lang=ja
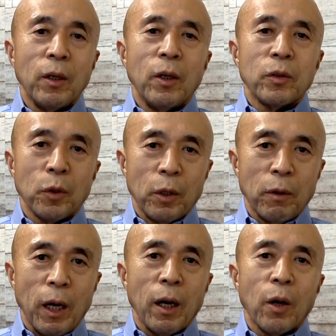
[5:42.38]
それ
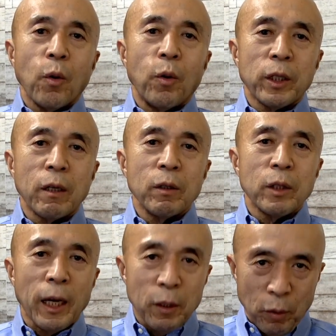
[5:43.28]
は顧客
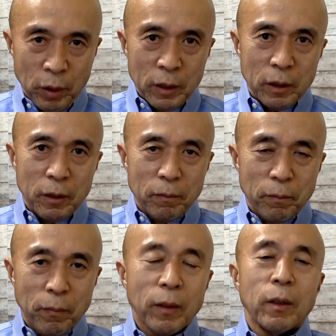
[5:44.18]
対応です。
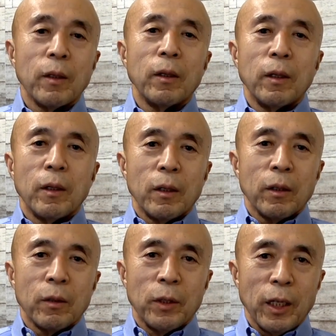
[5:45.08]

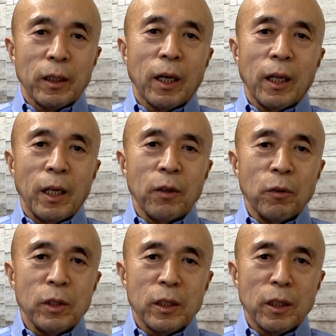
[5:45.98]
これ、武田洋
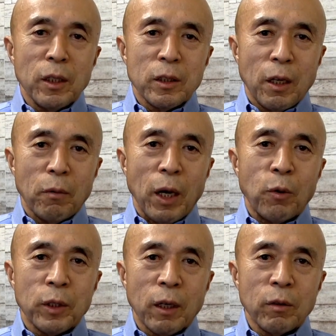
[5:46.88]
一先生は顧
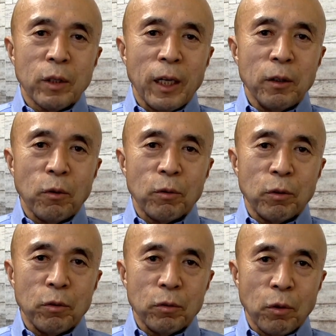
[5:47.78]
客対応と
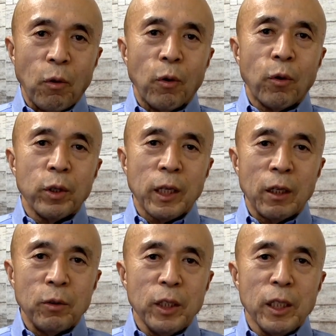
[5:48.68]
いうと、顧
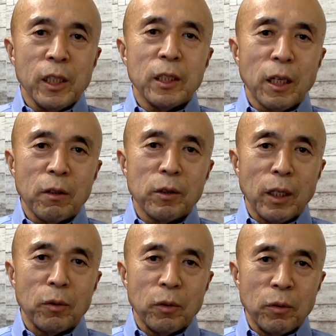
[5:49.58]
客維持作戦
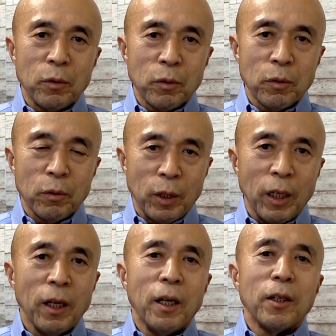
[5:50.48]
ということで、
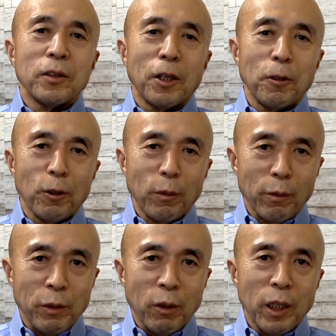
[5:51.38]
先ほども
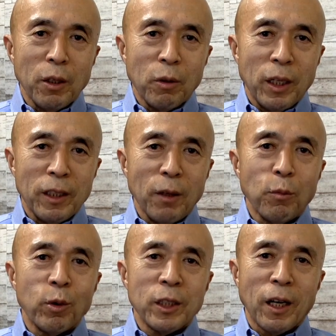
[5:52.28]
病院の例で
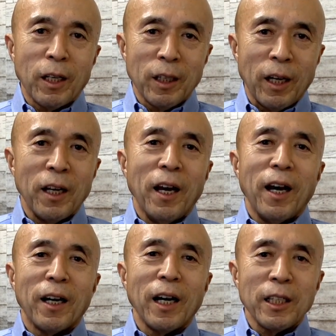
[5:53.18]
申し上げた、
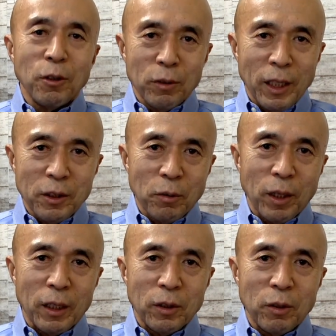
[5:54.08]
はがきを出すと
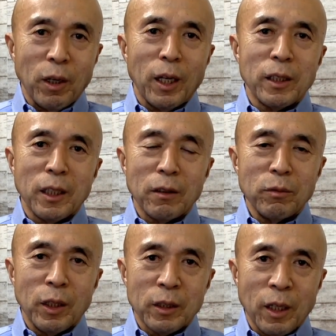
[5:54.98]
かっていう話があるん
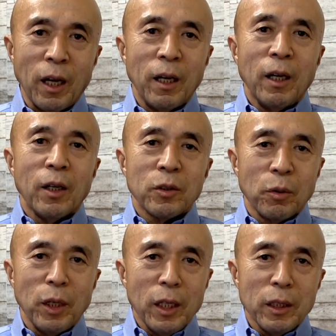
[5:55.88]
ですが、そ
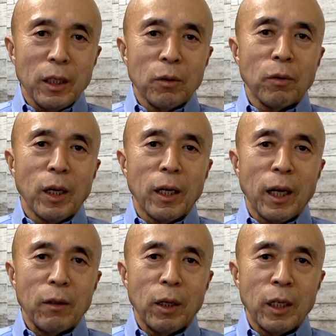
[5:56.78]
れ以前の段階
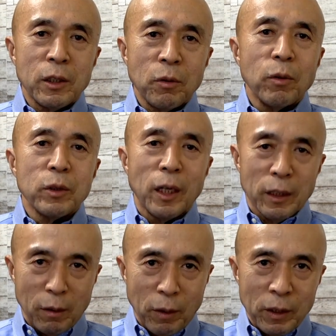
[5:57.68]
の話をされて
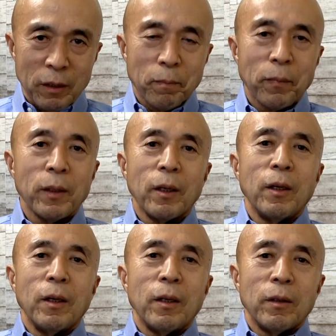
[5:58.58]
います。
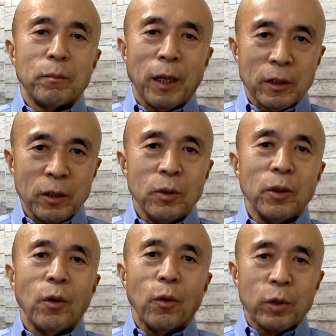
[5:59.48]
まず、
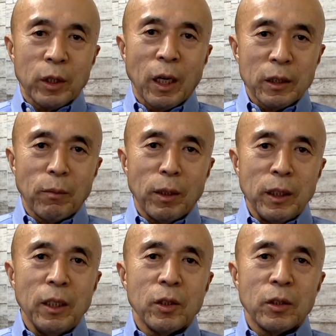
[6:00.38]
お客様
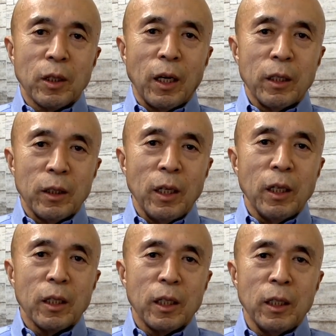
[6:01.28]
に好かれて
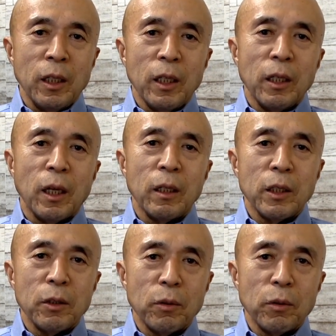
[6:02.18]
気に入られるよう